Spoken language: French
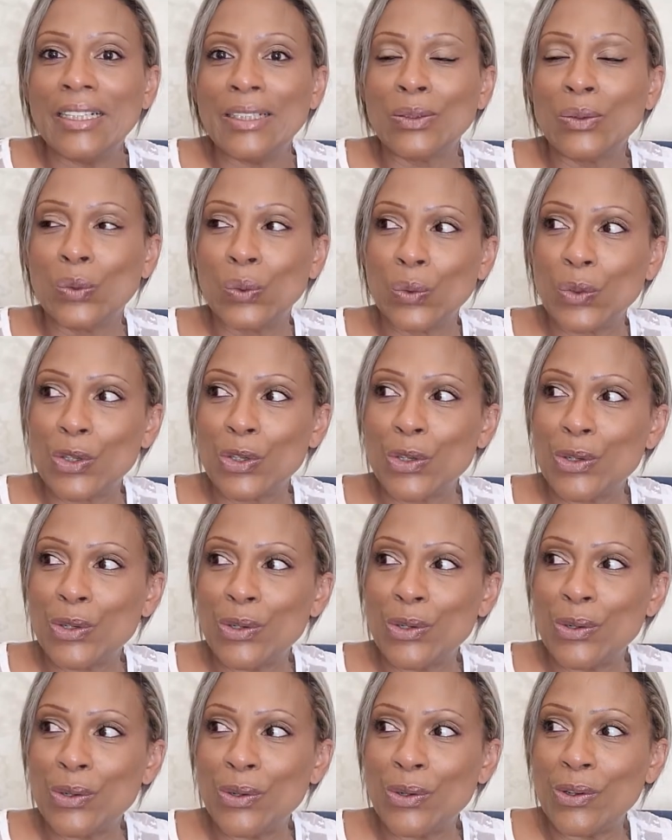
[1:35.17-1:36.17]
Donc
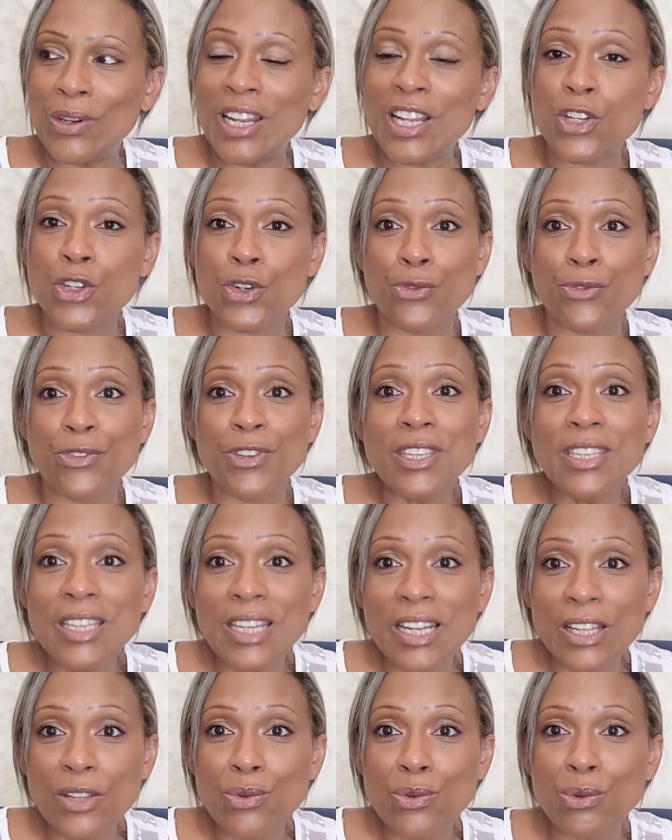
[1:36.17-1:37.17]
euh, là, je
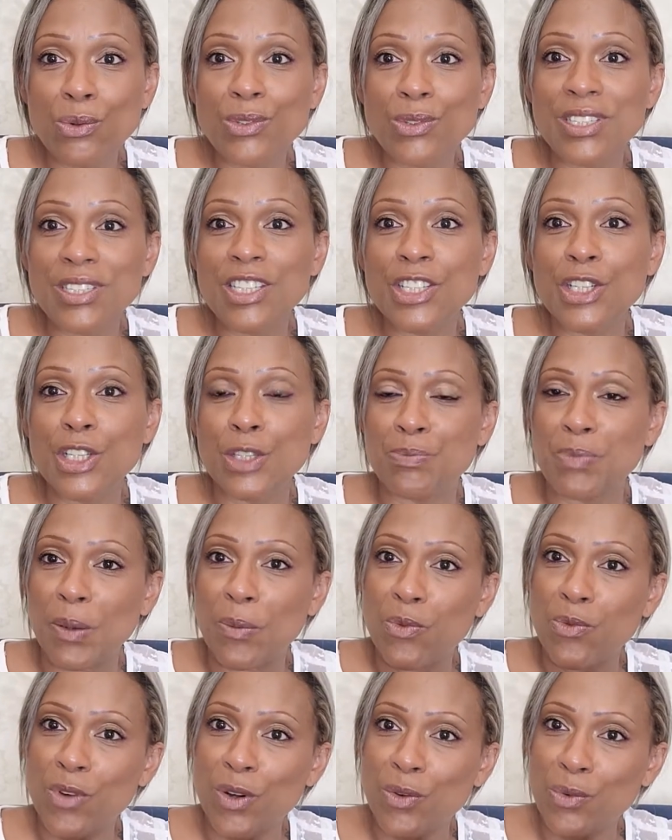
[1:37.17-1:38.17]
finis les nuanciers.
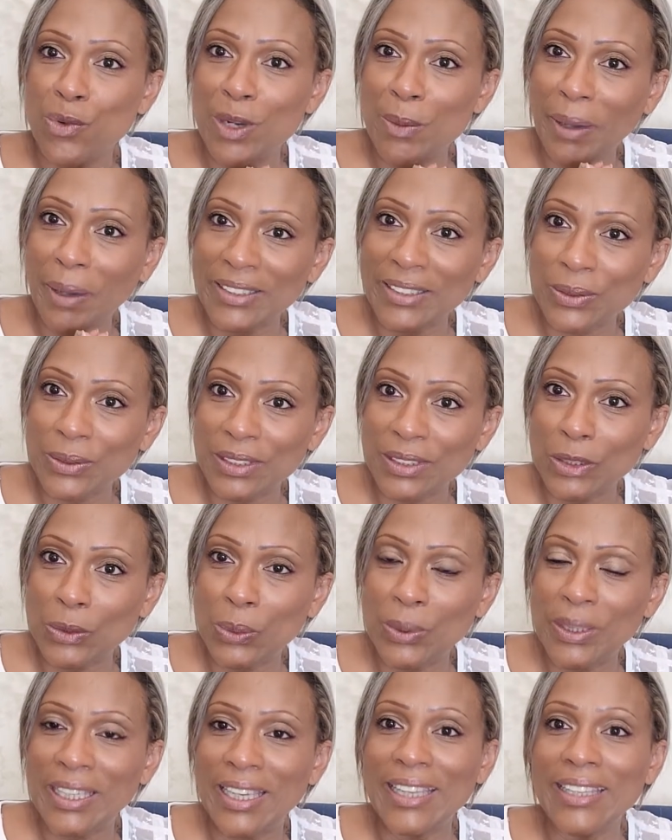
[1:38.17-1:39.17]
J'espère pouvoir vous les présenter
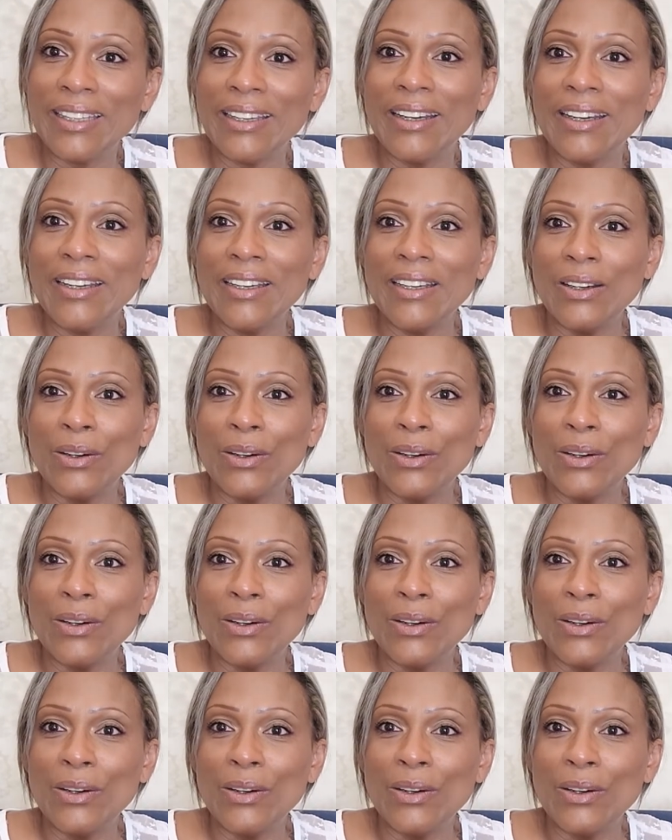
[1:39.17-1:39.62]
ce week-end.